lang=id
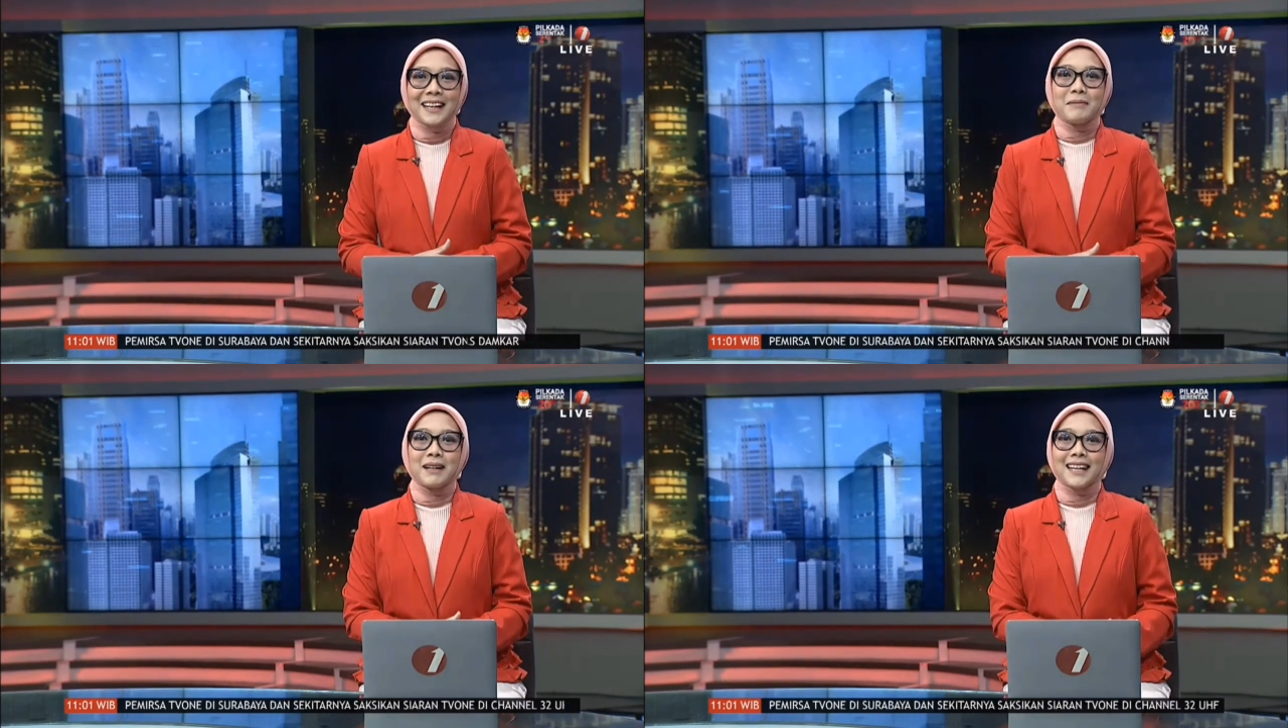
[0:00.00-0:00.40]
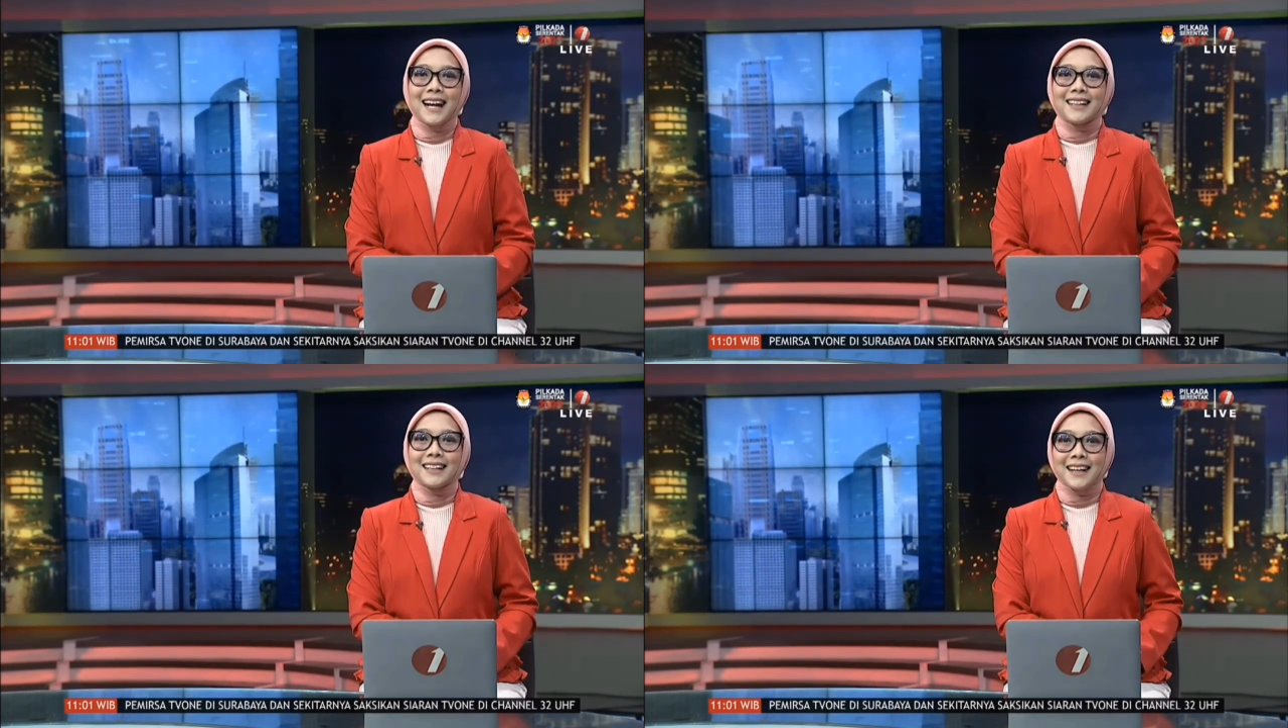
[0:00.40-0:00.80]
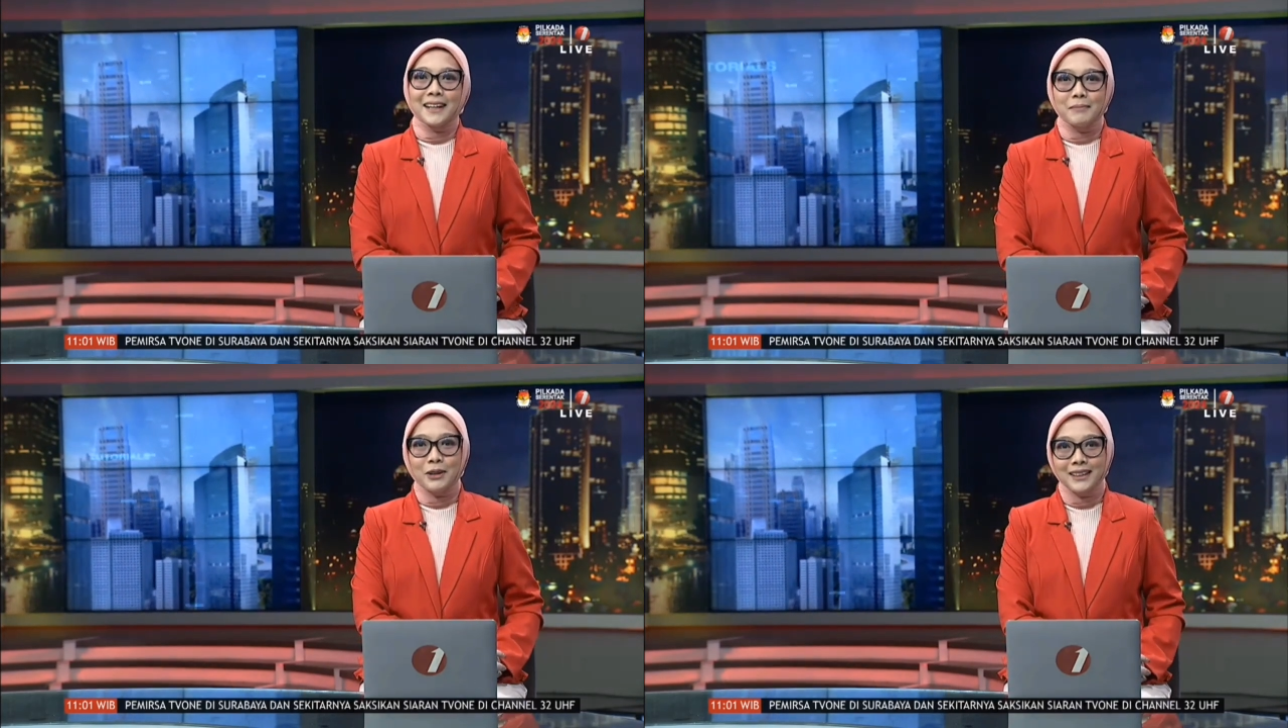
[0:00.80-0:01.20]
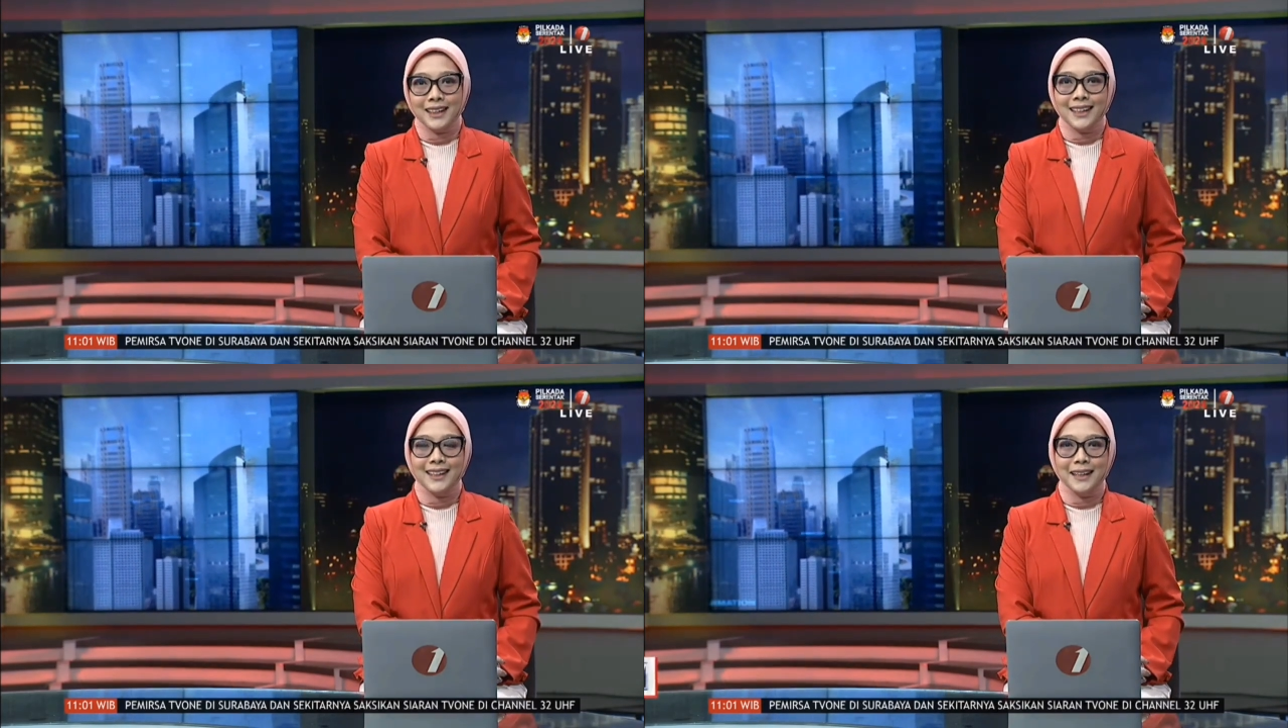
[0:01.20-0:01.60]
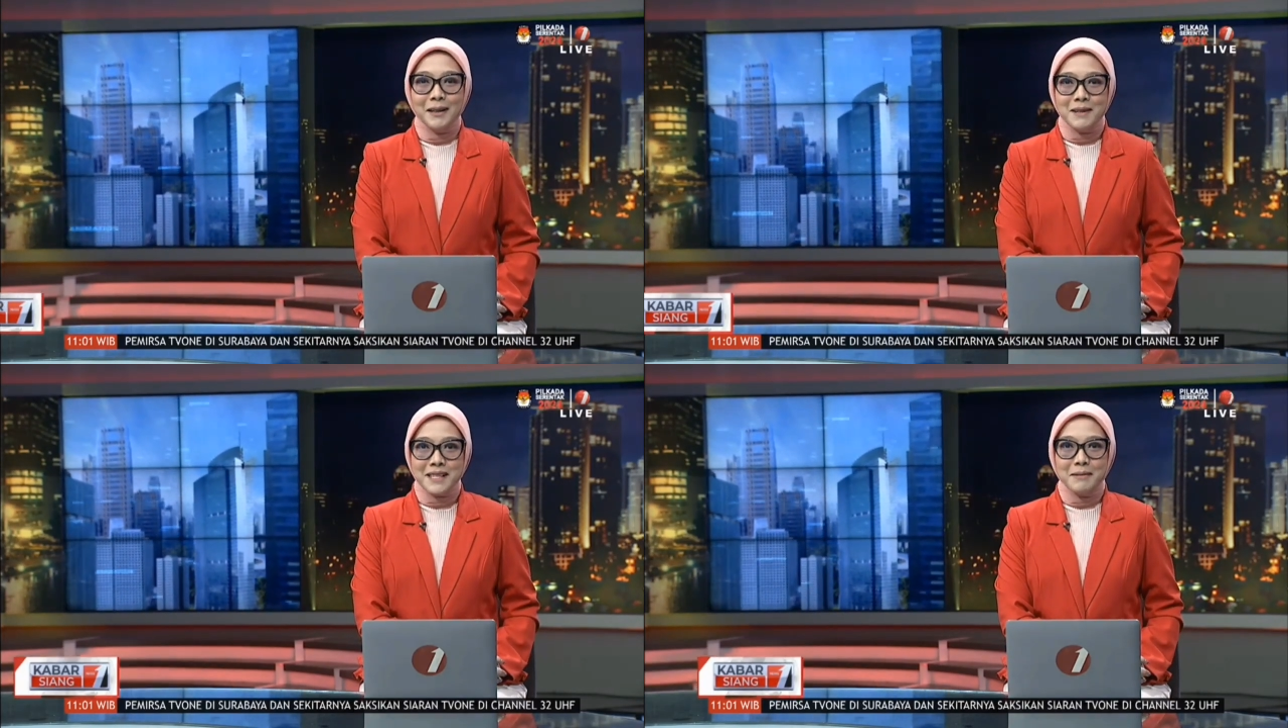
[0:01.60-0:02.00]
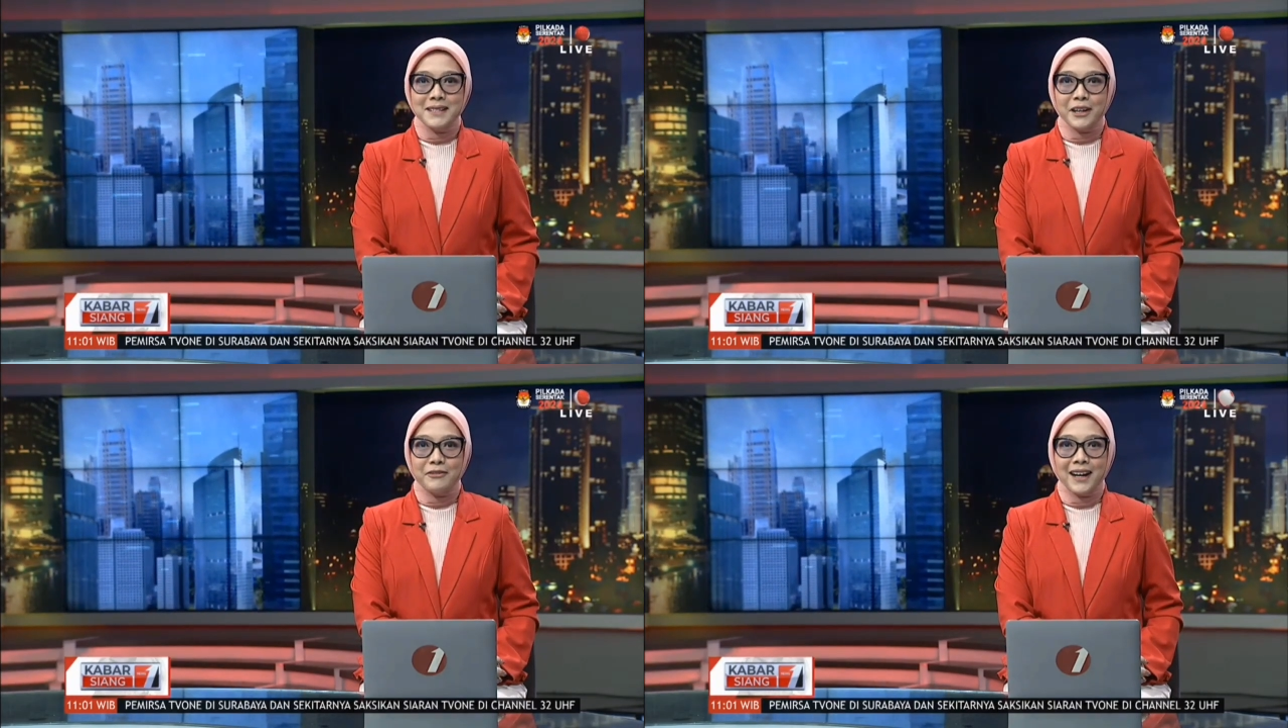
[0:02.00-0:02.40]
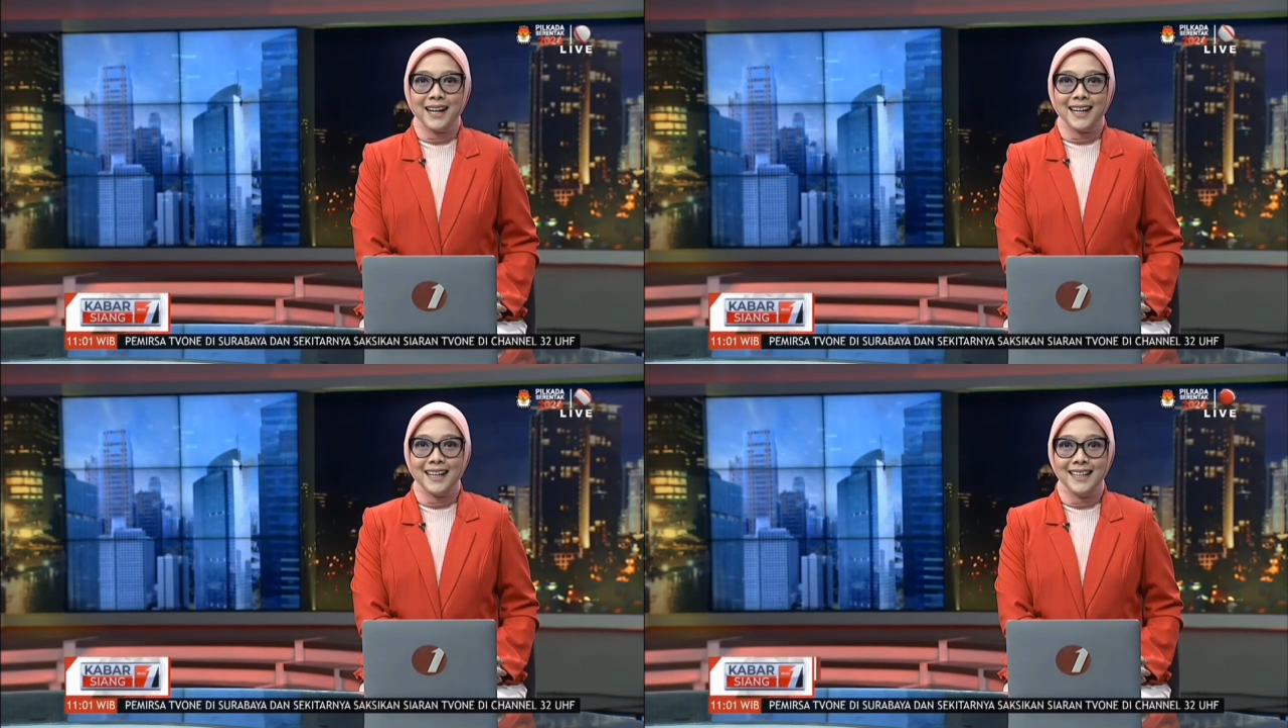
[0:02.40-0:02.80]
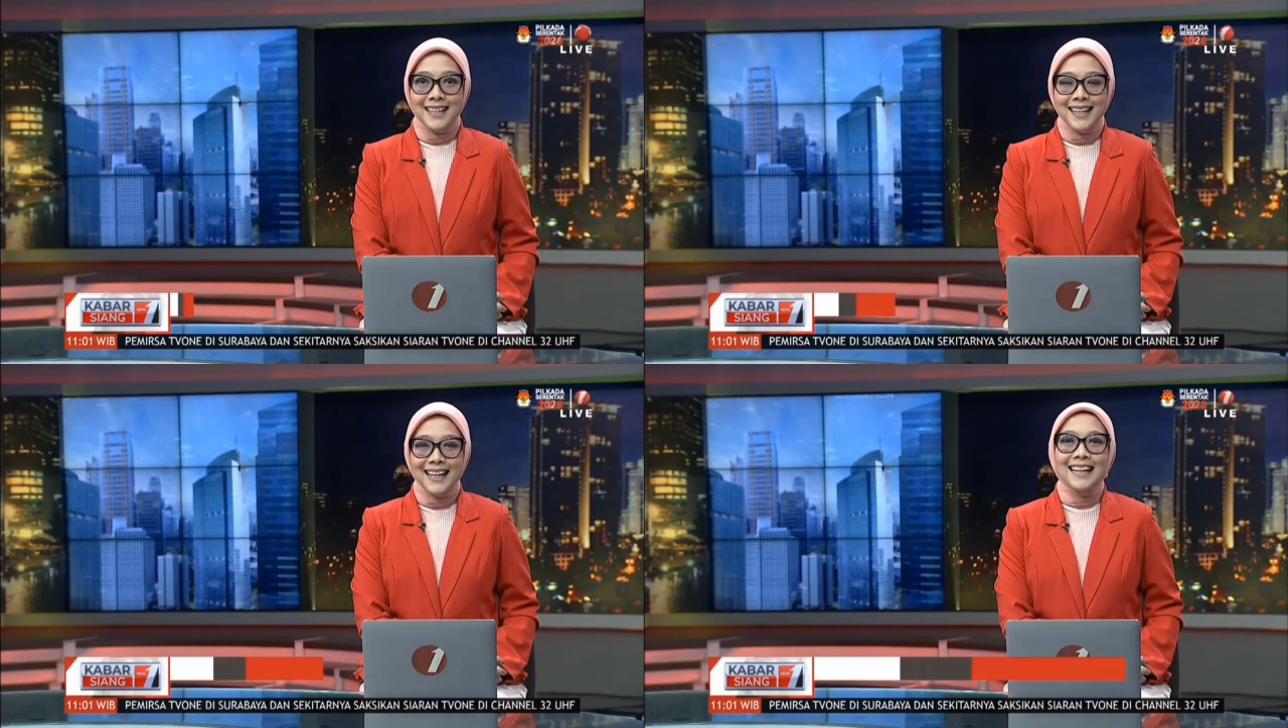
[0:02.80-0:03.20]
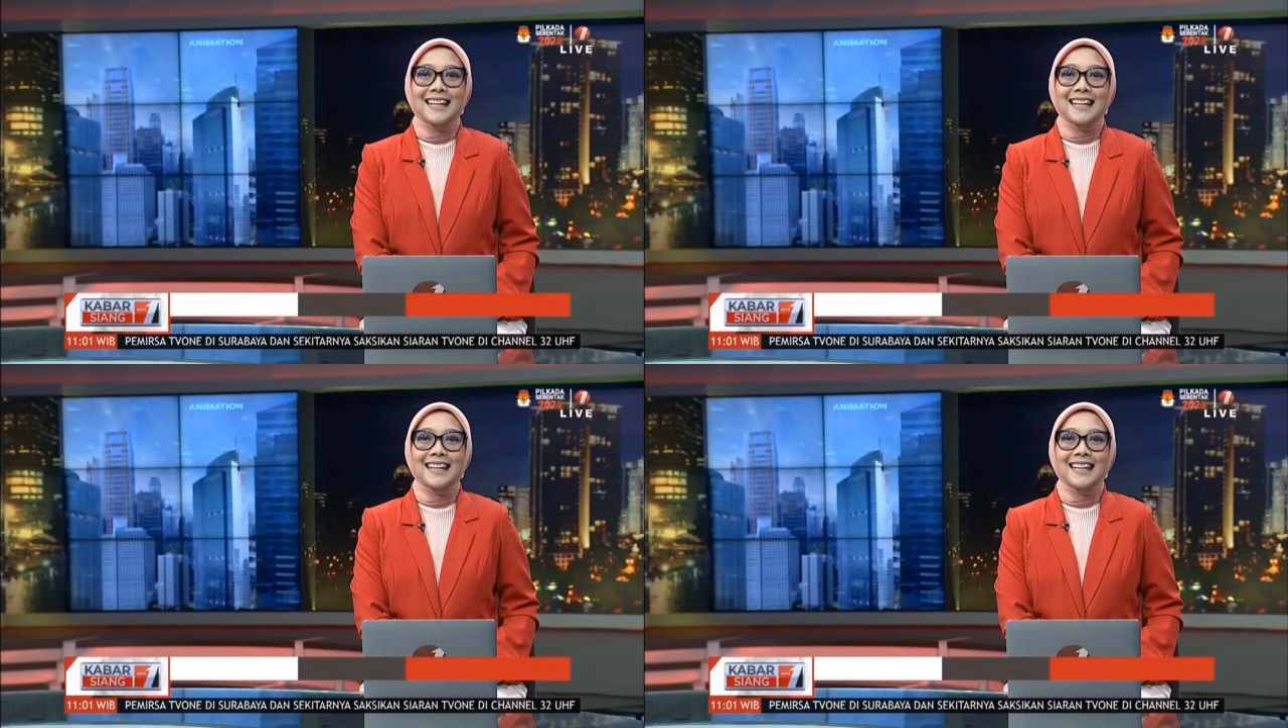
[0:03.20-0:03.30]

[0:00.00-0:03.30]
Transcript: Kami akan hadirkan laporan terkininya bersama saya Fahade Indi.